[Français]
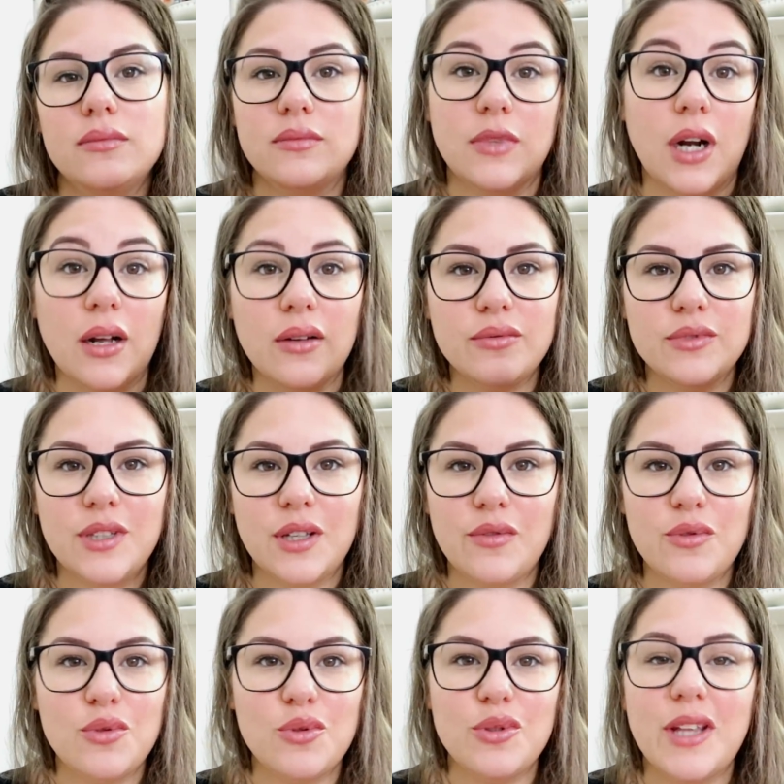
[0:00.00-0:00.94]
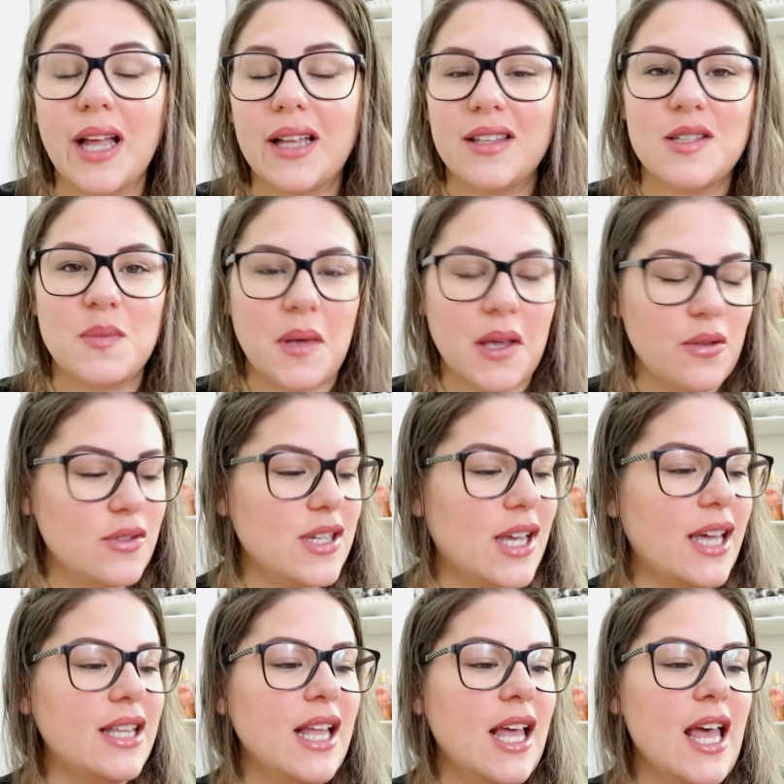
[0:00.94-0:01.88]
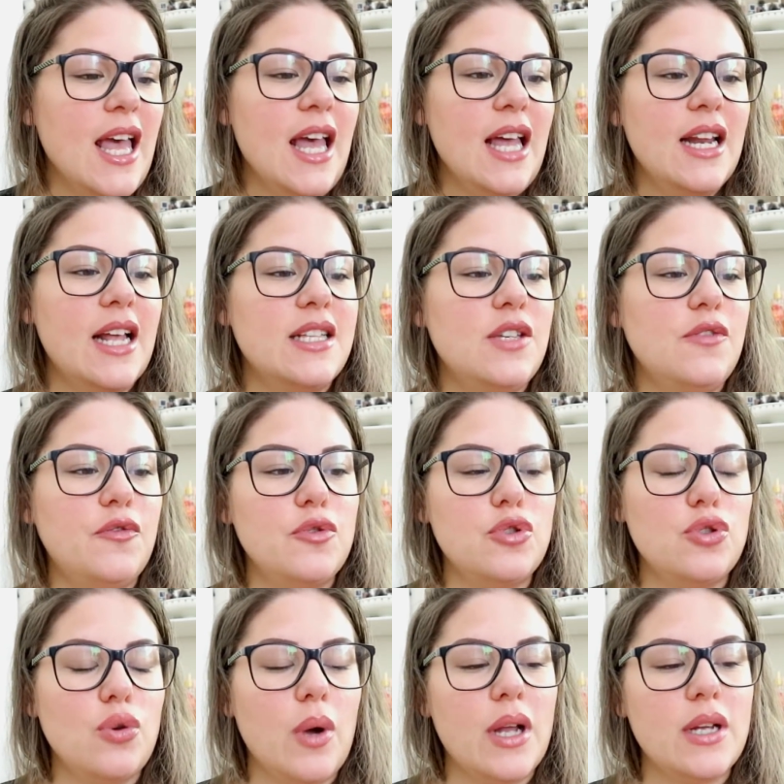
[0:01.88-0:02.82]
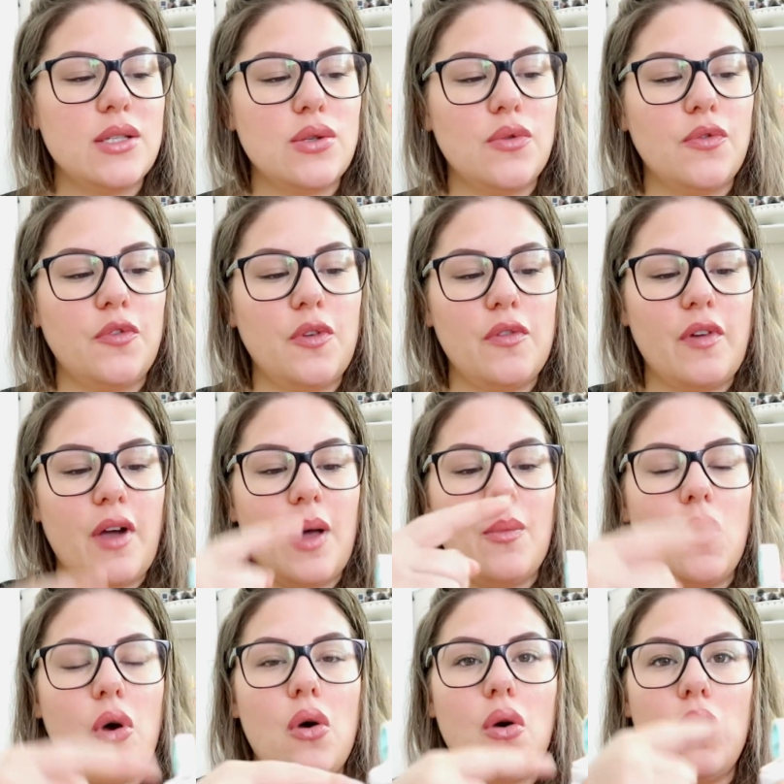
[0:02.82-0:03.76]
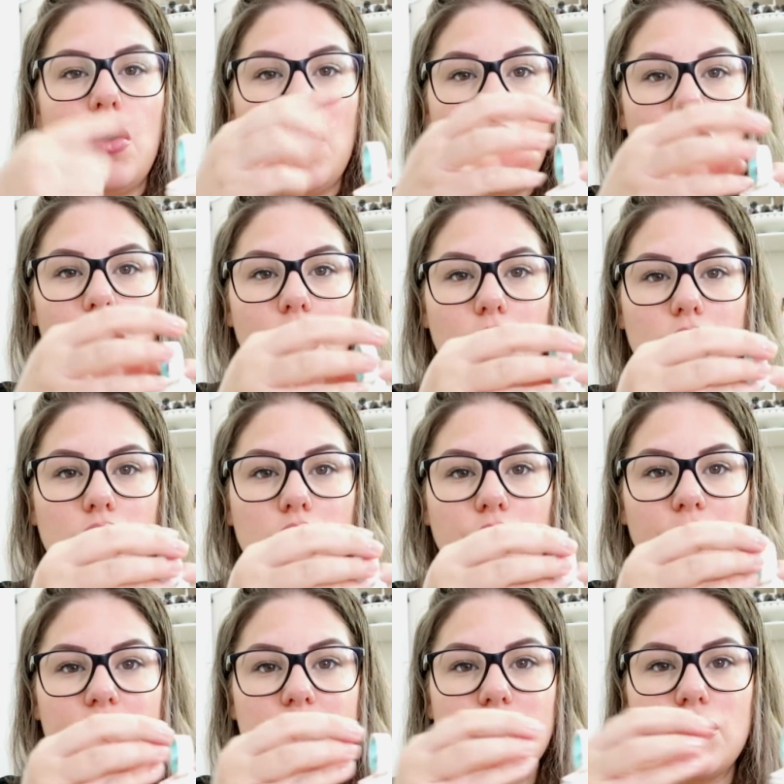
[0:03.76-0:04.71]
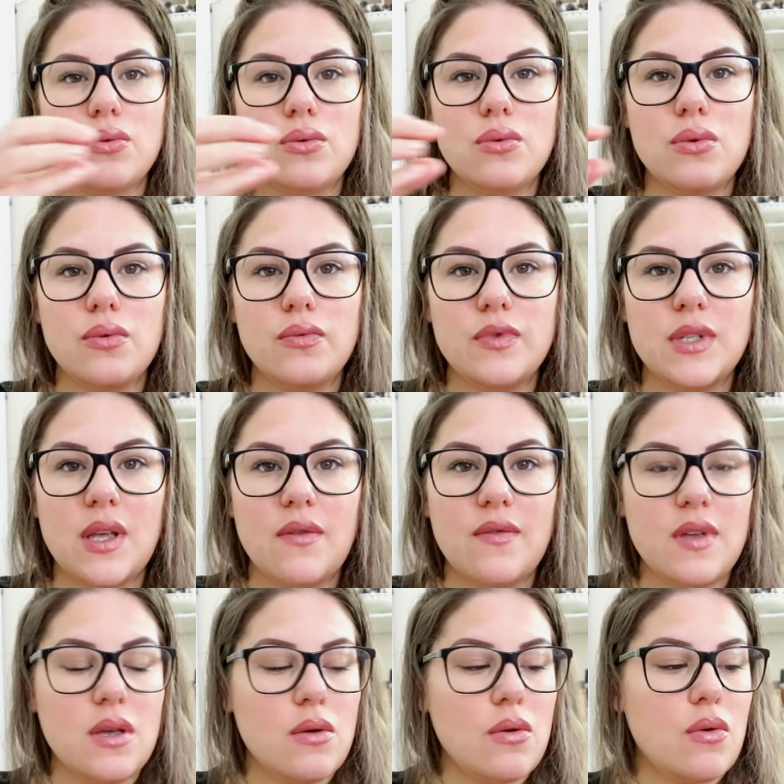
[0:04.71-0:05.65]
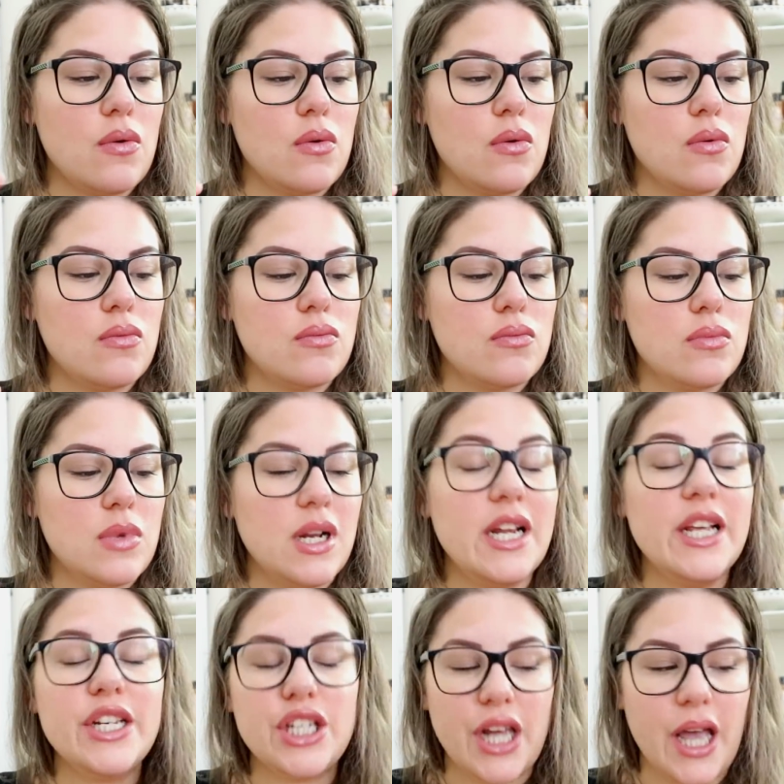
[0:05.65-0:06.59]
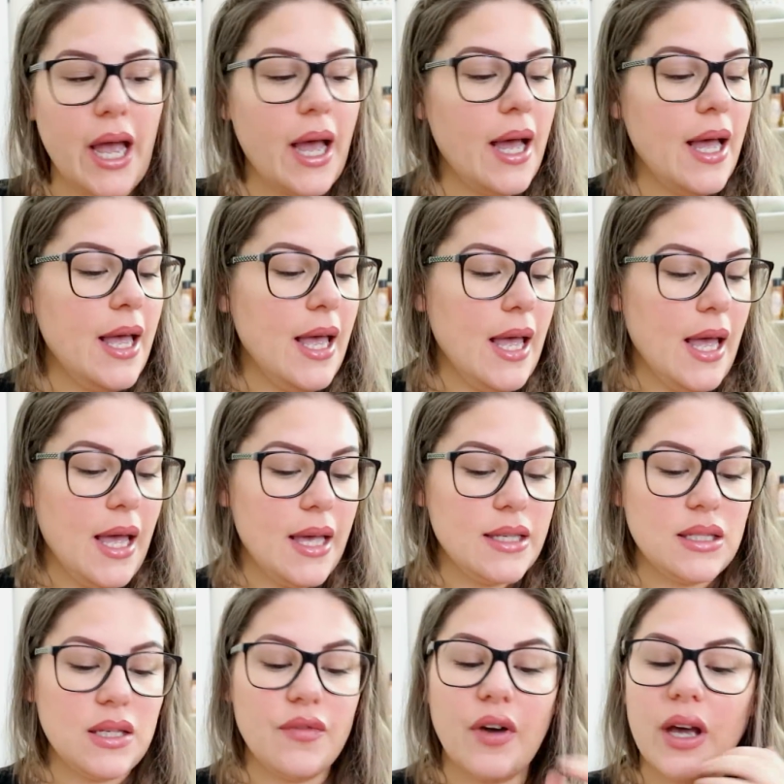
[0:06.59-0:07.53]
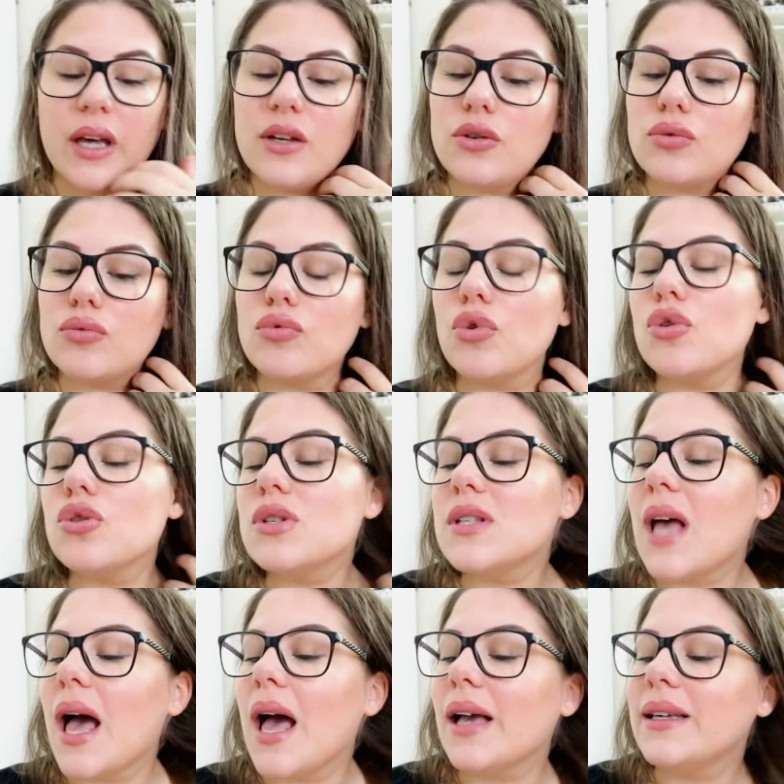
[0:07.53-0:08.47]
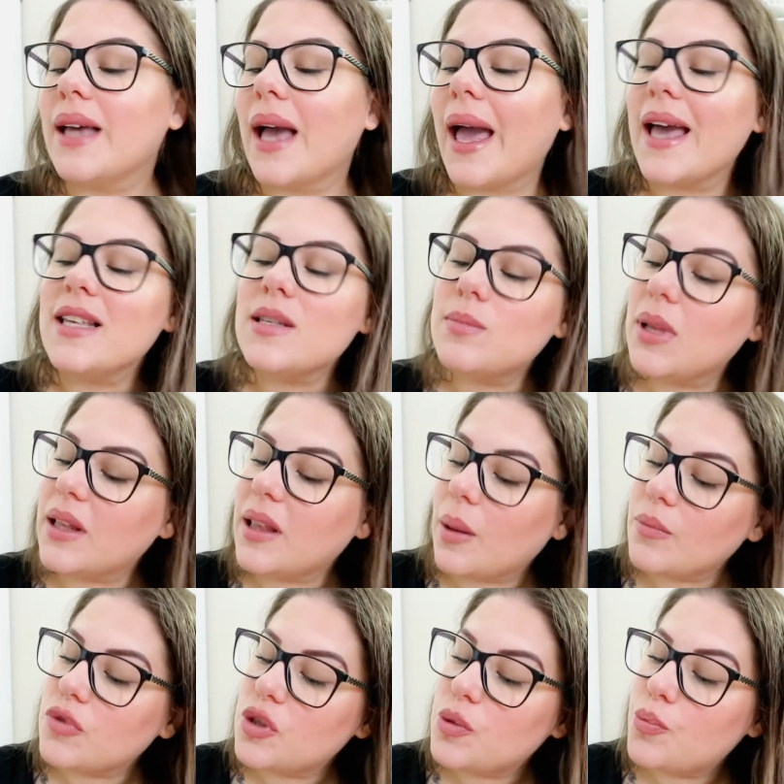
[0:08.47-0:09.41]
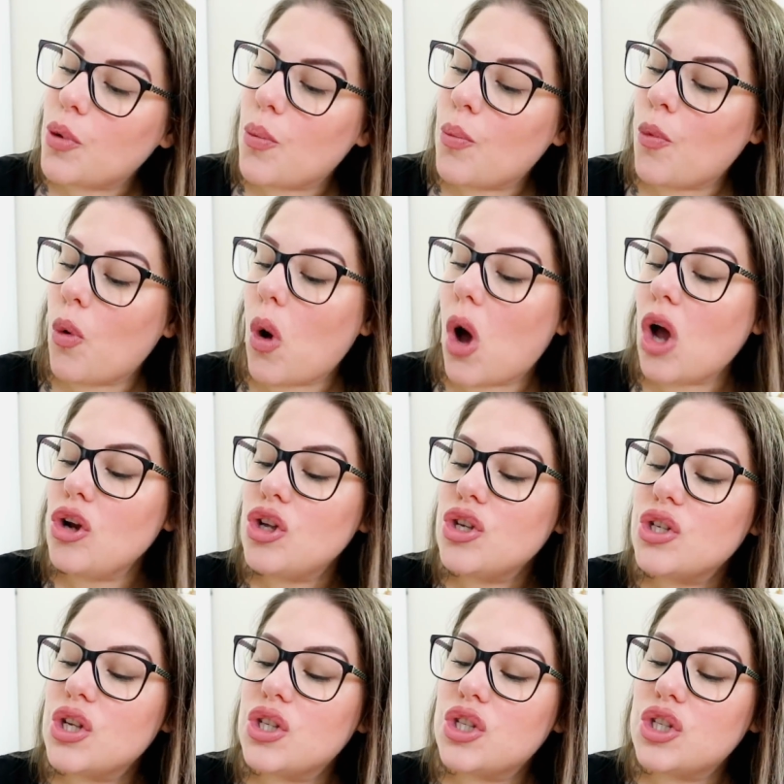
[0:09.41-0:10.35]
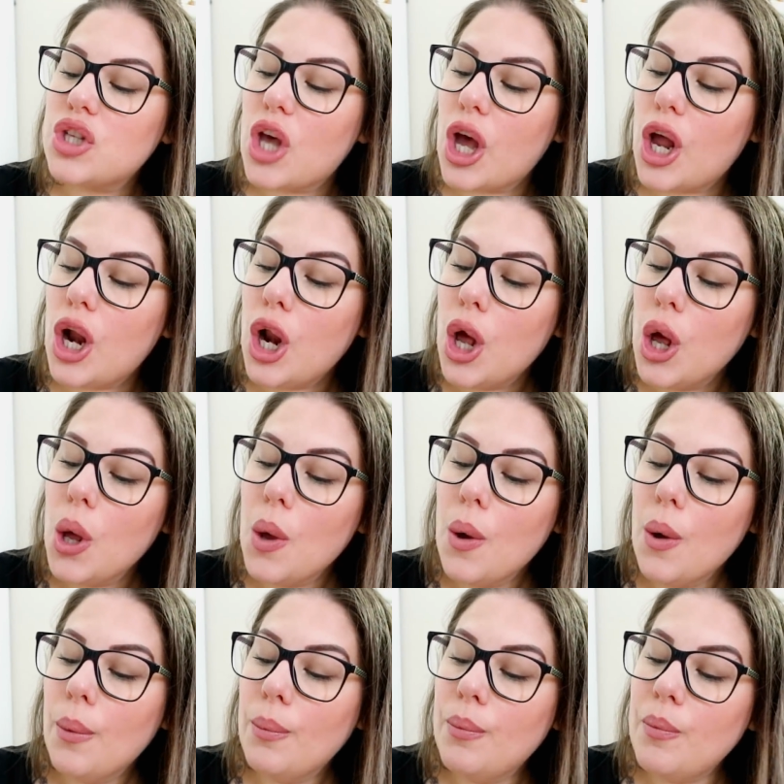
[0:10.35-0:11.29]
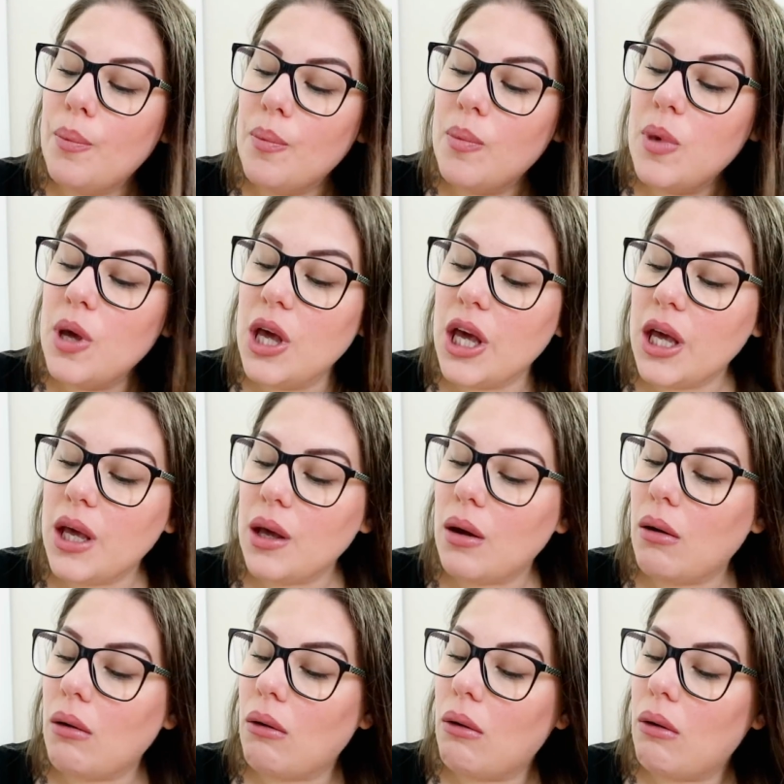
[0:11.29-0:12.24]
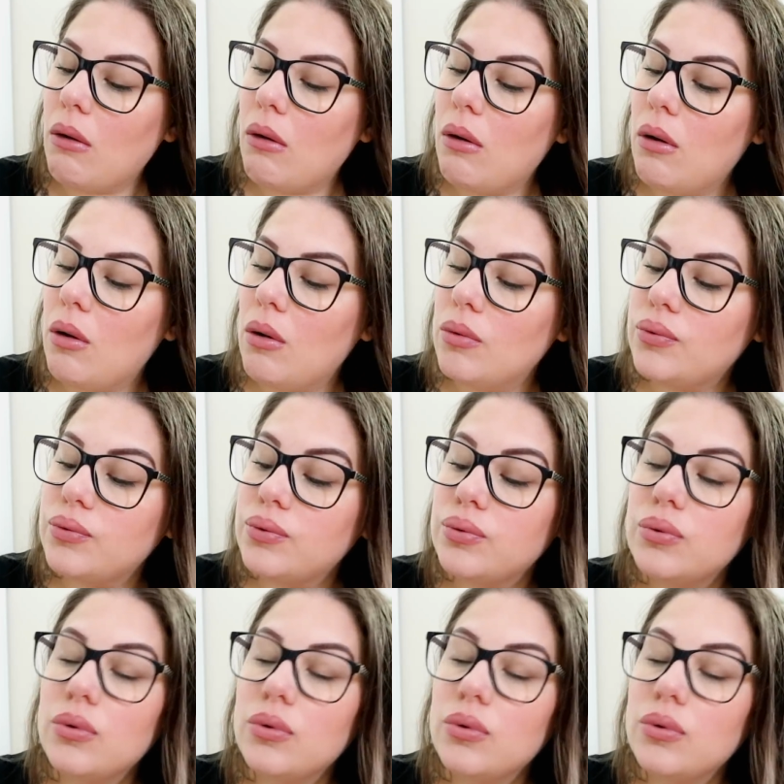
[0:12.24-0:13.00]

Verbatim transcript: Voilà, vous avez eu le dernier spray en direct. La diffusion, elle se fait vraiment de façon, vous savez, légère. Et c'est vrai que que ça agresse peut-être un petit peu moins les aisselles. Mais euh,